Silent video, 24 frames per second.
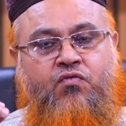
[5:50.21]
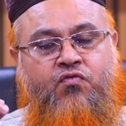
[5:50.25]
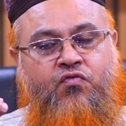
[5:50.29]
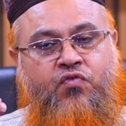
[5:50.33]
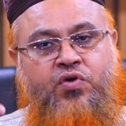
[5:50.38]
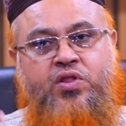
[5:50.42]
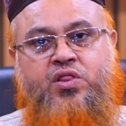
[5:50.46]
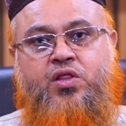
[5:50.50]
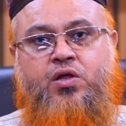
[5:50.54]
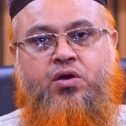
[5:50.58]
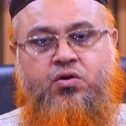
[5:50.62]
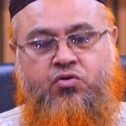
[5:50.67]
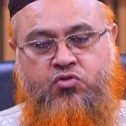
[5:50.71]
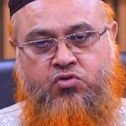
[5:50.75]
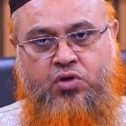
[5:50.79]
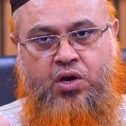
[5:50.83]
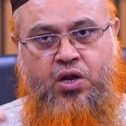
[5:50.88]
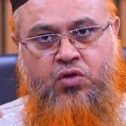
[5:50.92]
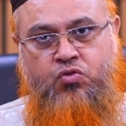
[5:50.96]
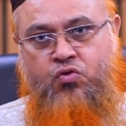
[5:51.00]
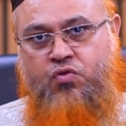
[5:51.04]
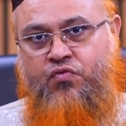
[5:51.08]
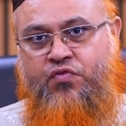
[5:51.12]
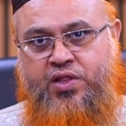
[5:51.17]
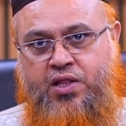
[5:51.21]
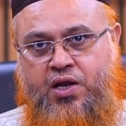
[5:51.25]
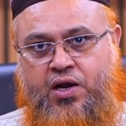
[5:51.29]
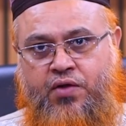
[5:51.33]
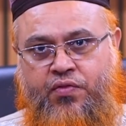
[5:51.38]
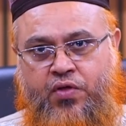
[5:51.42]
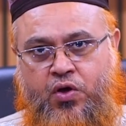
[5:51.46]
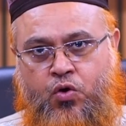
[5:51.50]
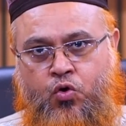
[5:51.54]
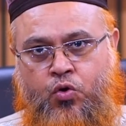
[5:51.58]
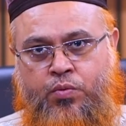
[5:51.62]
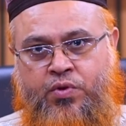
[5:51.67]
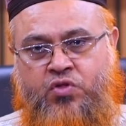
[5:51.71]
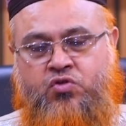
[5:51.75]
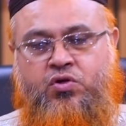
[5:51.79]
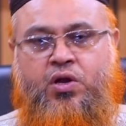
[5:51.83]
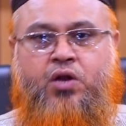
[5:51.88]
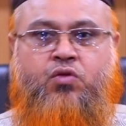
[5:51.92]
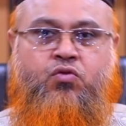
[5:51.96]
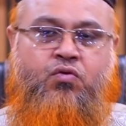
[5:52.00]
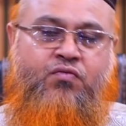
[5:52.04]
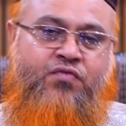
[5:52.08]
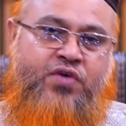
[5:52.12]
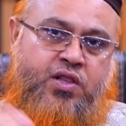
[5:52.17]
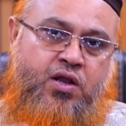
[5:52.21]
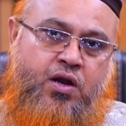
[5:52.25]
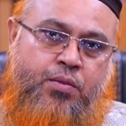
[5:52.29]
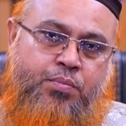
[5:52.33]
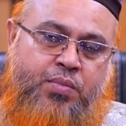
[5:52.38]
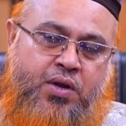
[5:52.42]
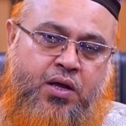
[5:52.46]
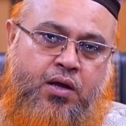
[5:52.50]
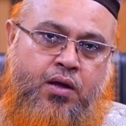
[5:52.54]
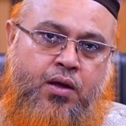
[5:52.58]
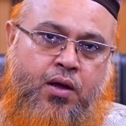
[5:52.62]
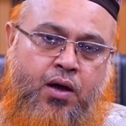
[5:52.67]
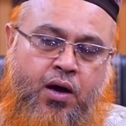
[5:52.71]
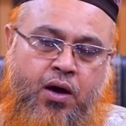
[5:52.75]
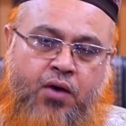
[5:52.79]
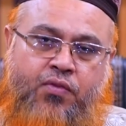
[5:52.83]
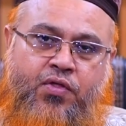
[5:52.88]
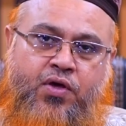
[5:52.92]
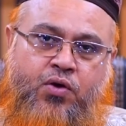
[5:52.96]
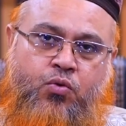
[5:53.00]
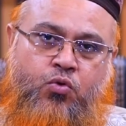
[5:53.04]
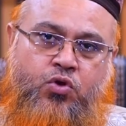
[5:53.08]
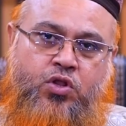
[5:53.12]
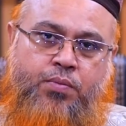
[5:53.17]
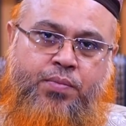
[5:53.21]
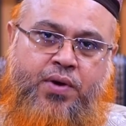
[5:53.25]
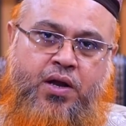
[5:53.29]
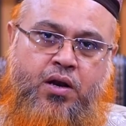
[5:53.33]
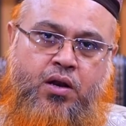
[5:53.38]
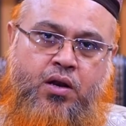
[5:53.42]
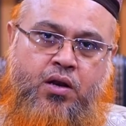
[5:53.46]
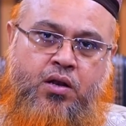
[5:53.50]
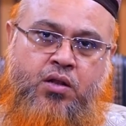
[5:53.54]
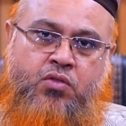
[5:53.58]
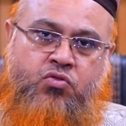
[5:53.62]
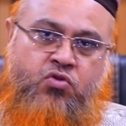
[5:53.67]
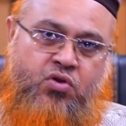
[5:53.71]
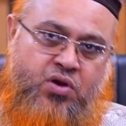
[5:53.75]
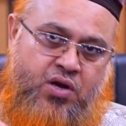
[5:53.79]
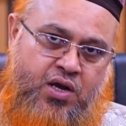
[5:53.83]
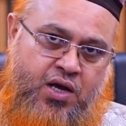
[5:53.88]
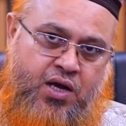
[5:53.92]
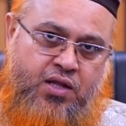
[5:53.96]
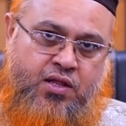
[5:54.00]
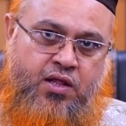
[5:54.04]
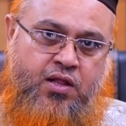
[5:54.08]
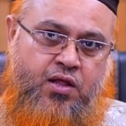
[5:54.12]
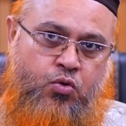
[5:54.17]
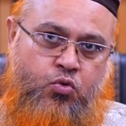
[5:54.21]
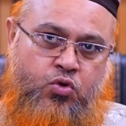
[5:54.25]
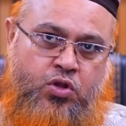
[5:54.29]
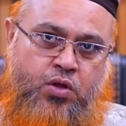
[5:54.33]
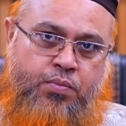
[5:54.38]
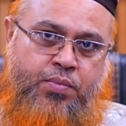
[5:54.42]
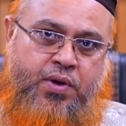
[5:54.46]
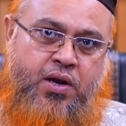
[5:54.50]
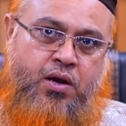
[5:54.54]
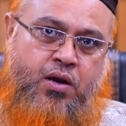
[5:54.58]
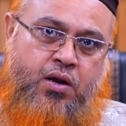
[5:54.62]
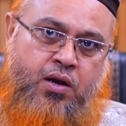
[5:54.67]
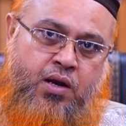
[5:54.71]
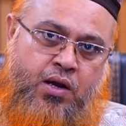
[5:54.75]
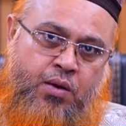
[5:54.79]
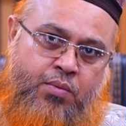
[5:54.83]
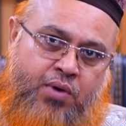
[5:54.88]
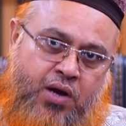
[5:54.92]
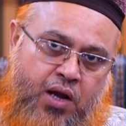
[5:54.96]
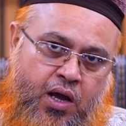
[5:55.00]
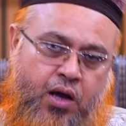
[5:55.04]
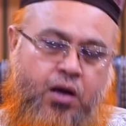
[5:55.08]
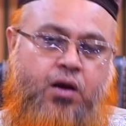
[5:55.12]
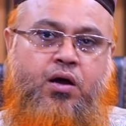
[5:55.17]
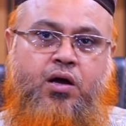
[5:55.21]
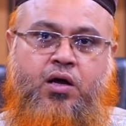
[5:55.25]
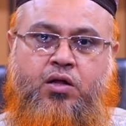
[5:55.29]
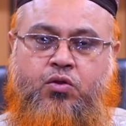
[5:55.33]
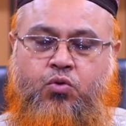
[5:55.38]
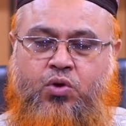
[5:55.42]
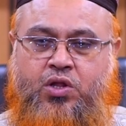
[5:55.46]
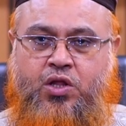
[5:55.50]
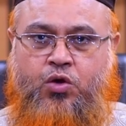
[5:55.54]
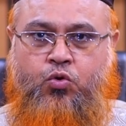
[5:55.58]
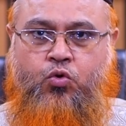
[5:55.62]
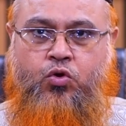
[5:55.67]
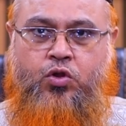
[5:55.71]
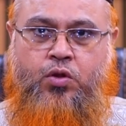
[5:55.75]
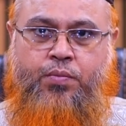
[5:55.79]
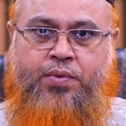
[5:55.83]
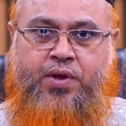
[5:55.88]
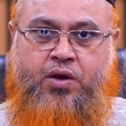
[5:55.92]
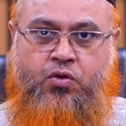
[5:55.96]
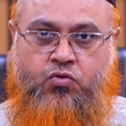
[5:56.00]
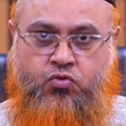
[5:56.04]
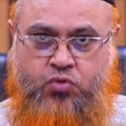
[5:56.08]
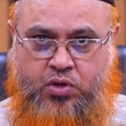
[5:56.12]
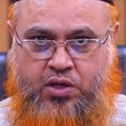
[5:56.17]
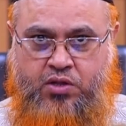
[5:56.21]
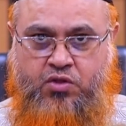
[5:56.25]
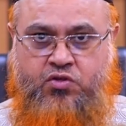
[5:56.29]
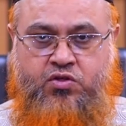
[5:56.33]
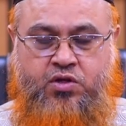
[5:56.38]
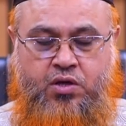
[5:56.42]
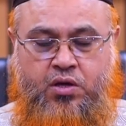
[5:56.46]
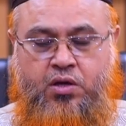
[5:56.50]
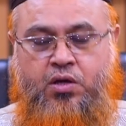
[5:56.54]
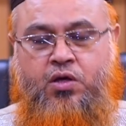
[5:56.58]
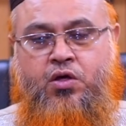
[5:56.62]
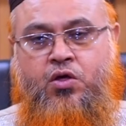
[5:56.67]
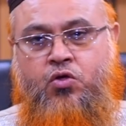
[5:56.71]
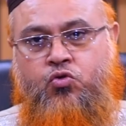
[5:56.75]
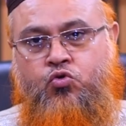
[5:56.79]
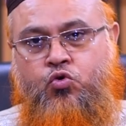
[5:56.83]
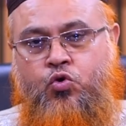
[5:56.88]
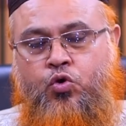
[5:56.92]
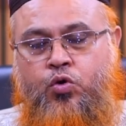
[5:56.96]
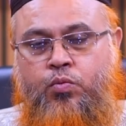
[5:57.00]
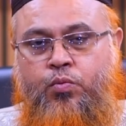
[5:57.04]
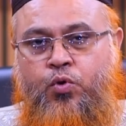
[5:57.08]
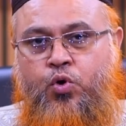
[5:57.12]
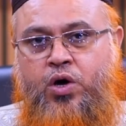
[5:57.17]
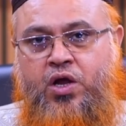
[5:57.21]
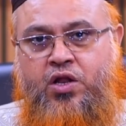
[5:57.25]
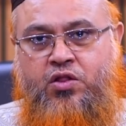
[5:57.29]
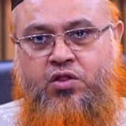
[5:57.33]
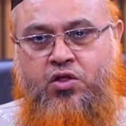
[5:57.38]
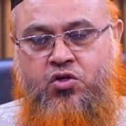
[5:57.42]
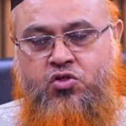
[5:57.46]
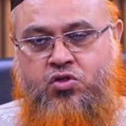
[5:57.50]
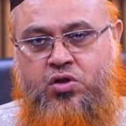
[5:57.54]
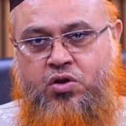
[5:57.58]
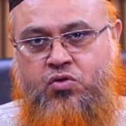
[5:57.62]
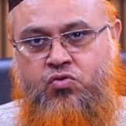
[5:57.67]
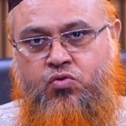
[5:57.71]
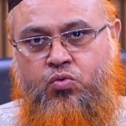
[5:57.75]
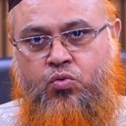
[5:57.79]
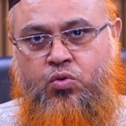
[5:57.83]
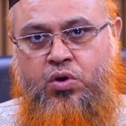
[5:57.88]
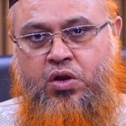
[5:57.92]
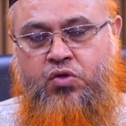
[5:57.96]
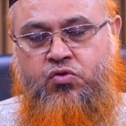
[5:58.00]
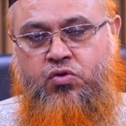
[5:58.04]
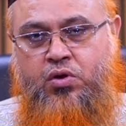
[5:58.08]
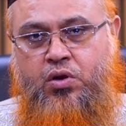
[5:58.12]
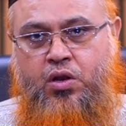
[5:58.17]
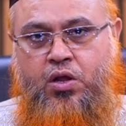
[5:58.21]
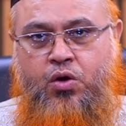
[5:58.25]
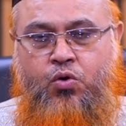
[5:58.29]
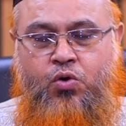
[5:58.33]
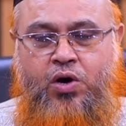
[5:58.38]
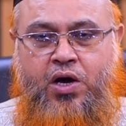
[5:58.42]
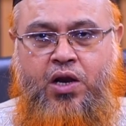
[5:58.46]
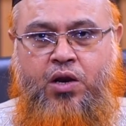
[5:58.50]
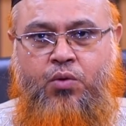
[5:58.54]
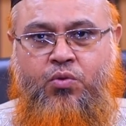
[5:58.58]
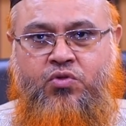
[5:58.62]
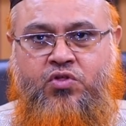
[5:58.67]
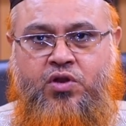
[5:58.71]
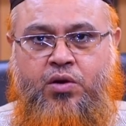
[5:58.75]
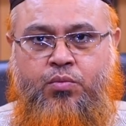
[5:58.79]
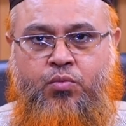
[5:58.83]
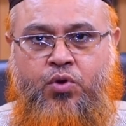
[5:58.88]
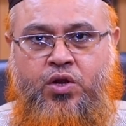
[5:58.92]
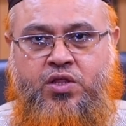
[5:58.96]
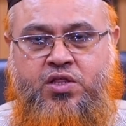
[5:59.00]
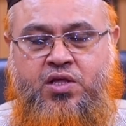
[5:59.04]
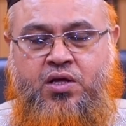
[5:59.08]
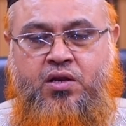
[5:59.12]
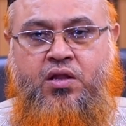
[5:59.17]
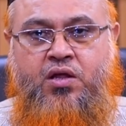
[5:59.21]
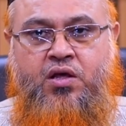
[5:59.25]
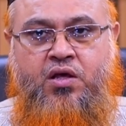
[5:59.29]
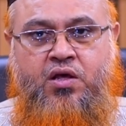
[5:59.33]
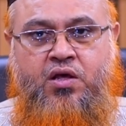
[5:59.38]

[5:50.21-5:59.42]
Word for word: ভেতের সালাতুল ভেতের আদায় করবেন সালাতুল ভেতের আপনি আদায় করতে পারেন তিন রাখাত আদায় করতে পারেন আবার এক রাখাতও আদায় করতে পারেন সৈহাদিসে সৈয়দ বোখারিতে এসে রসুল্লাহ সাল্লাহ আলী আসলাম বলেছেন